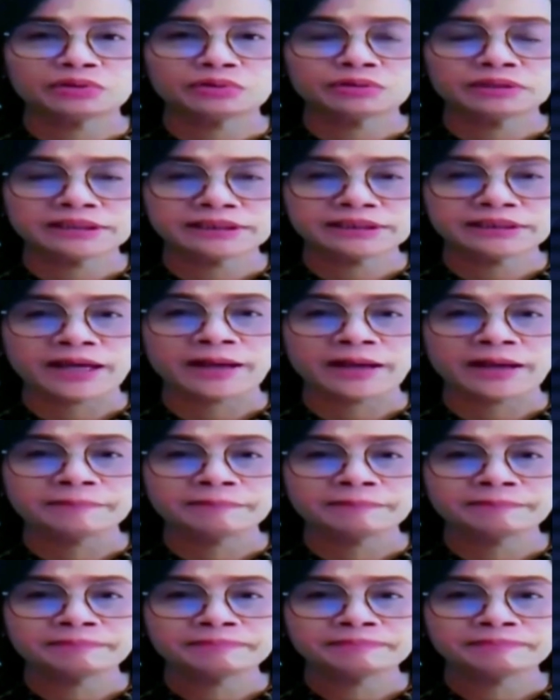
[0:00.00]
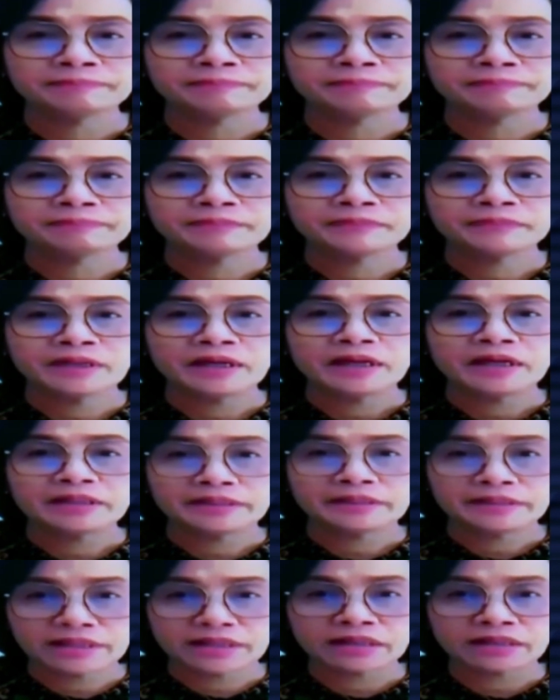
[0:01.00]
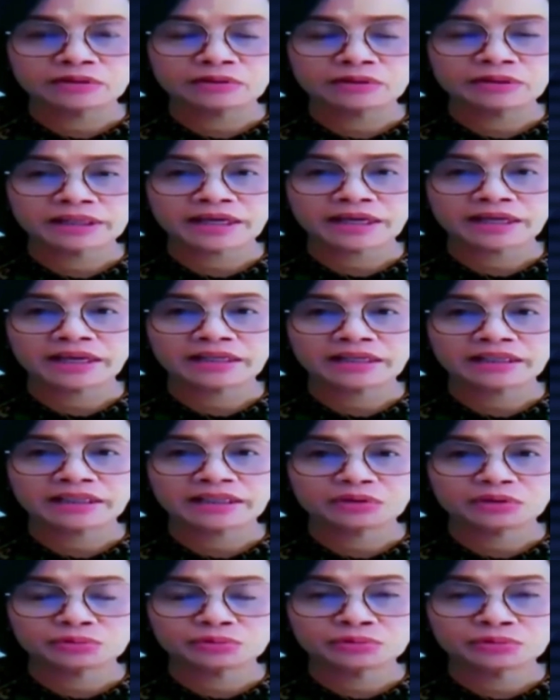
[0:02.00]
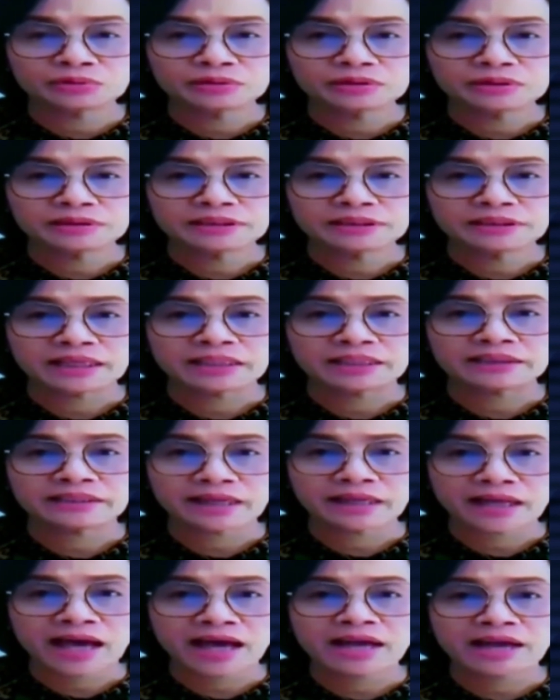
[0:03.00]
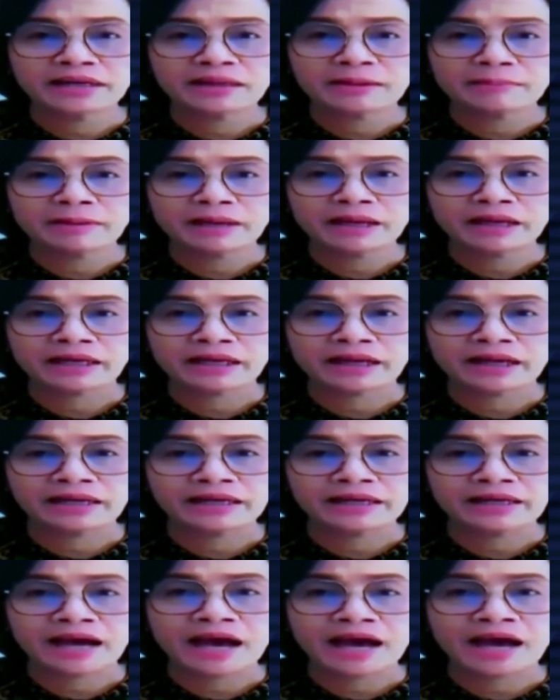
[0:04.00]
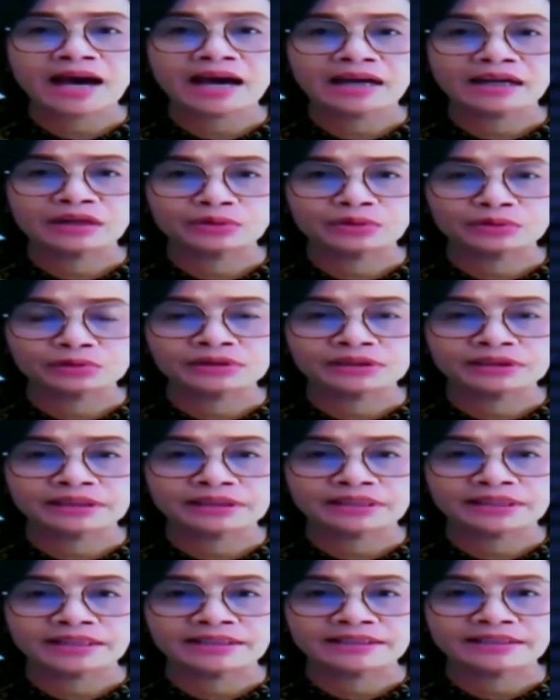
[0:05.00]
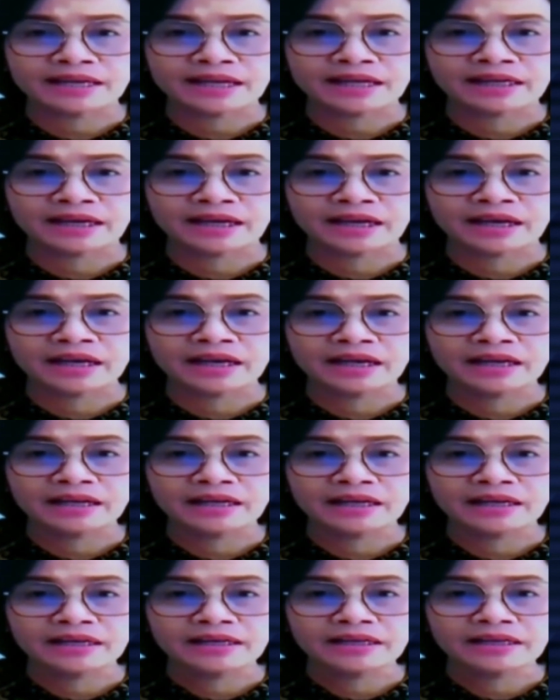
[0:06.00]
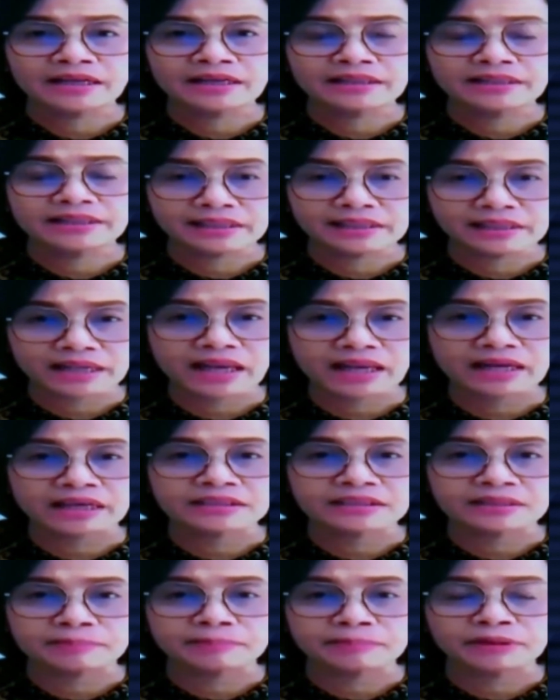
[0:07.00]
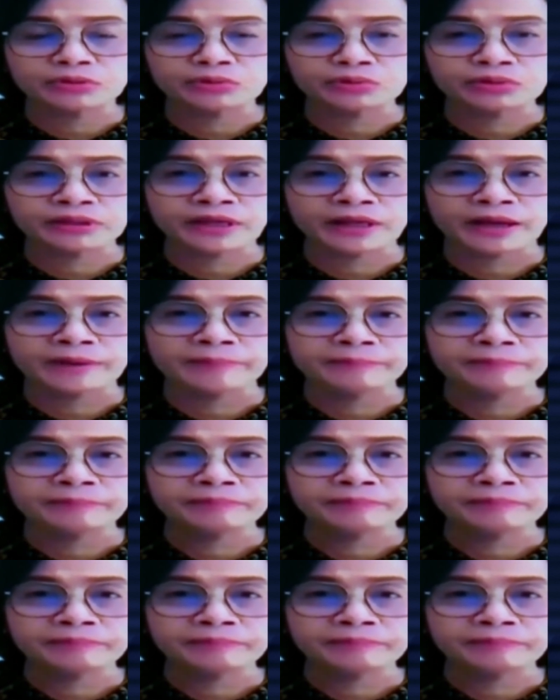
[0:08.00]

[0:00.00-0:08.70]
Indonesia. Dan oleh karena itu, yang telah Anda bayarkan harus kita jaga dengan sepenuhnya